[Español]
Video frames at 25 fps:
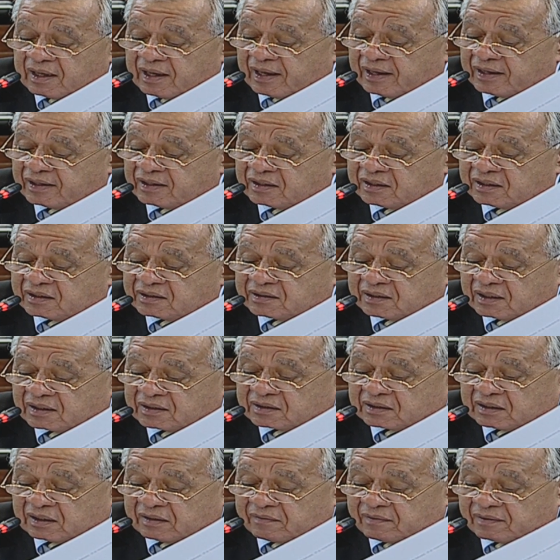
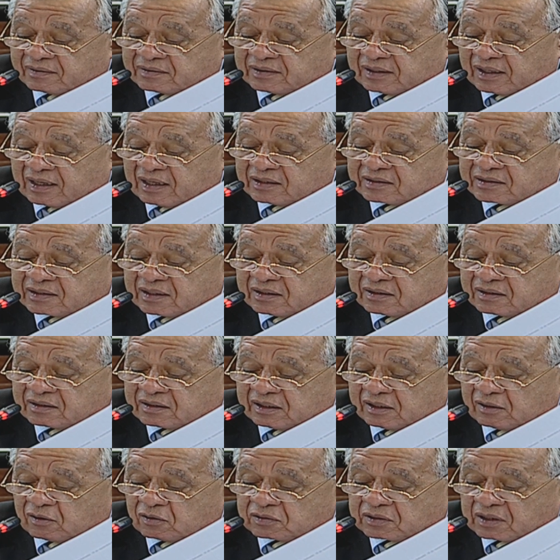iniciativas en el
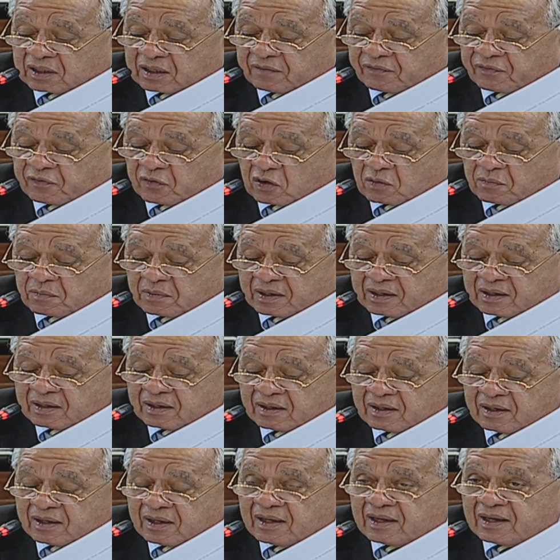sentido de reforme
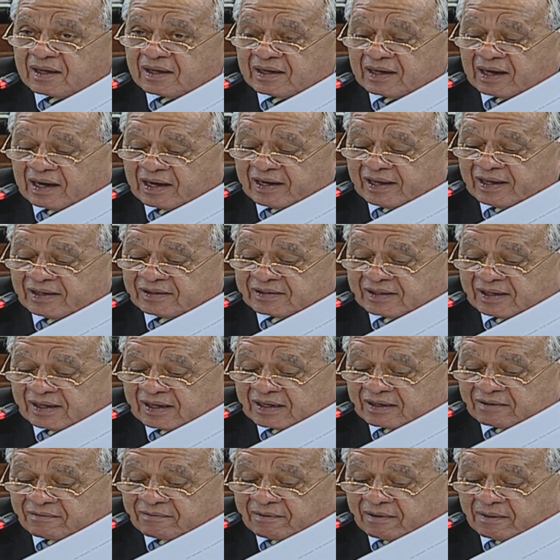la ley de
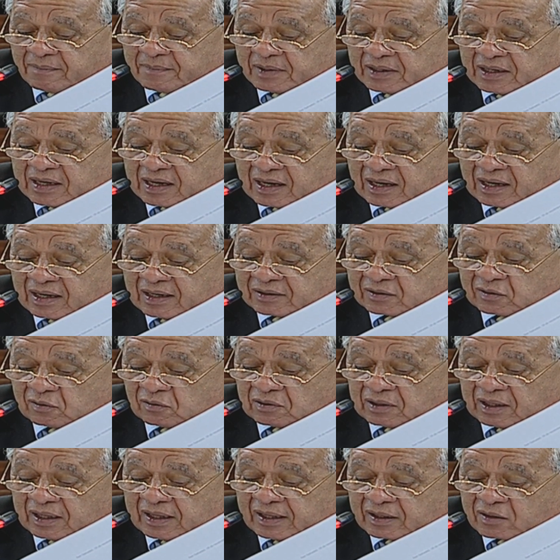gravámenes
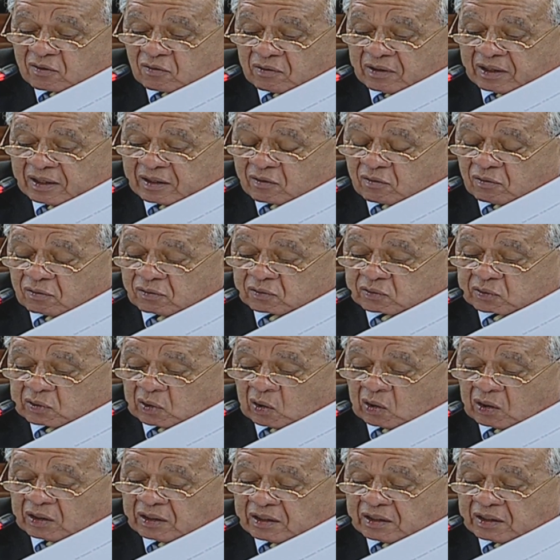relacionadas con el control y